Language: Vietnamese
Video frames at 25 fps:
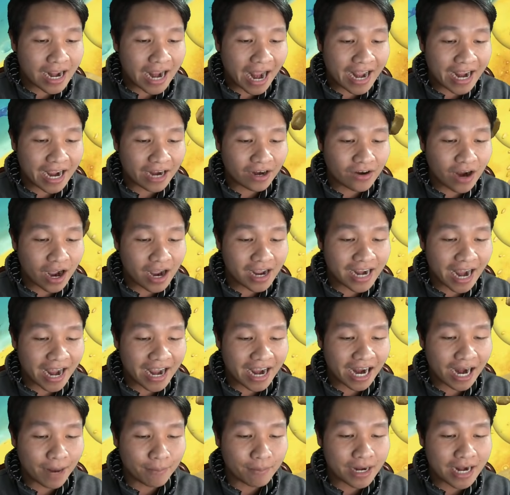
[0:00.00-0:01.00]
cây kìa nó gớt cây
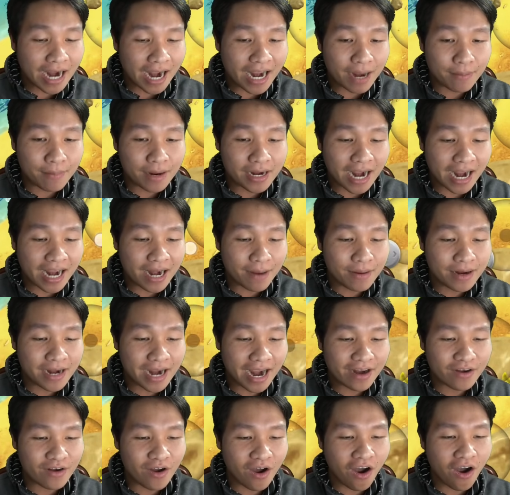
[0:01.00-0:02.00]
kìa là mấy cây là mấy cây là mấy
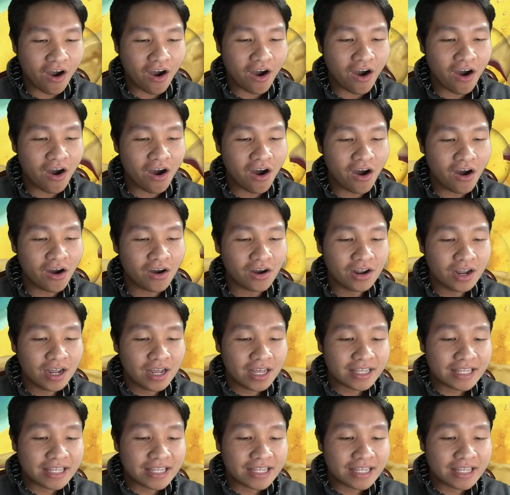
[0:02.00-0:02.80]
cây đó